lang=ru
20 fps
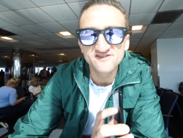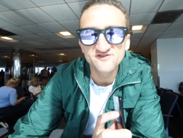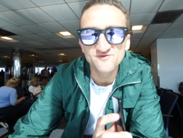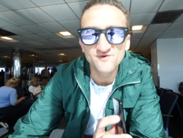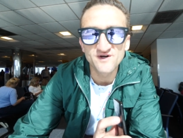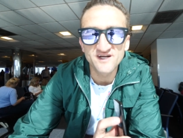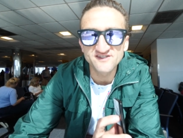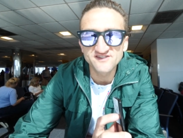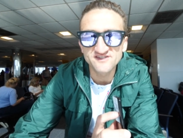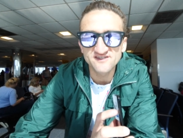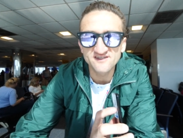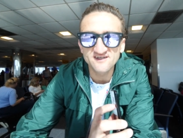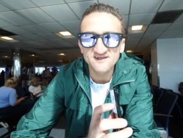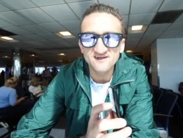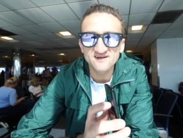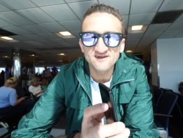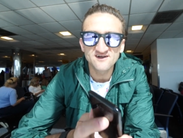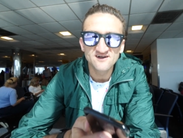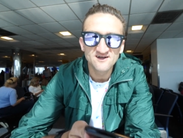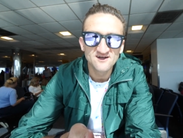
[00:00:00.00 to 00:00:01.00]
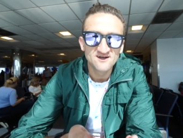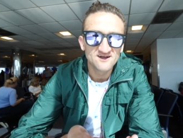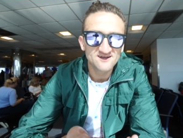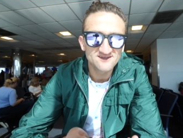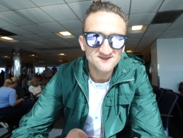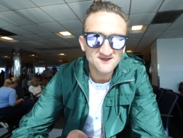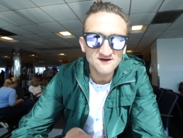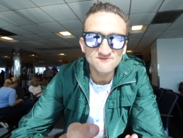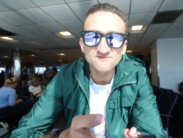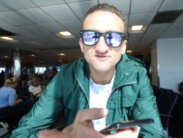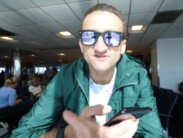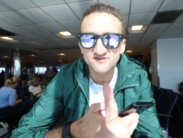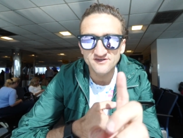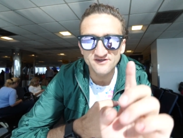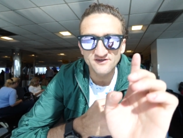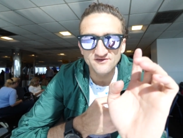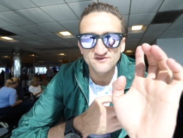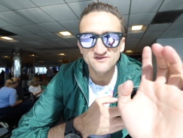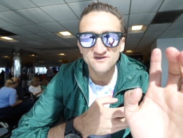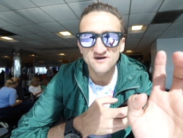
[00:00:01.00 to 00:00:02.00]
ситуация. Я
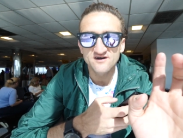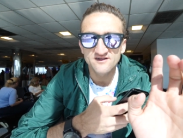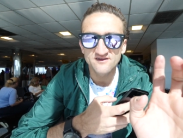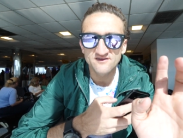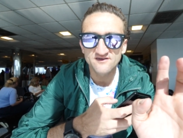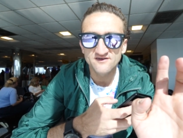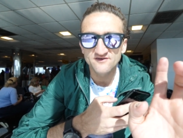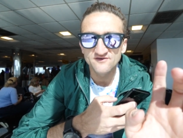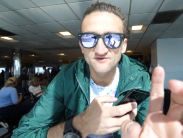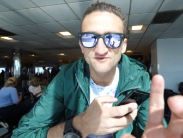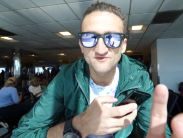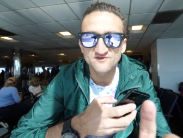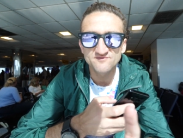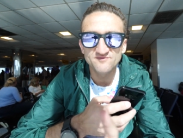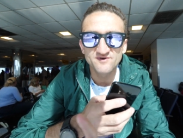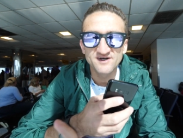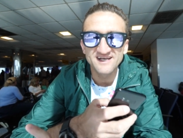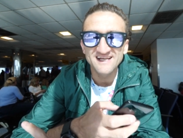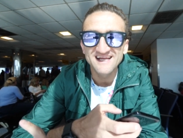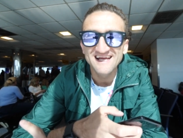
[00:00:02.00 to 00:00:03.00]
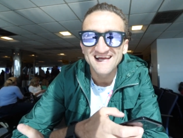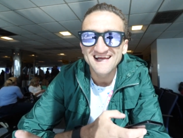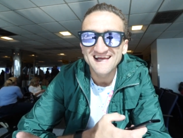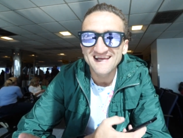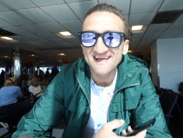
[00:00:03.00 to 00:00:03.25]
уверен, вы видели в новостях.